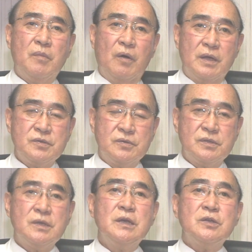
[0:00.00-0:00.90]

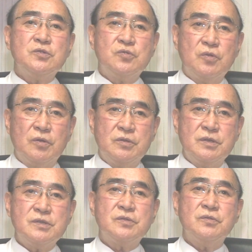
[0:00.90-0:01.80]
먹어가지고서는
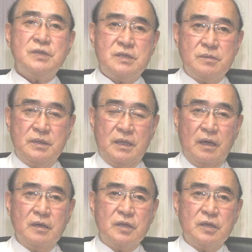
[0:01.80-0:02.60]
줄어드는 수도 있습니다.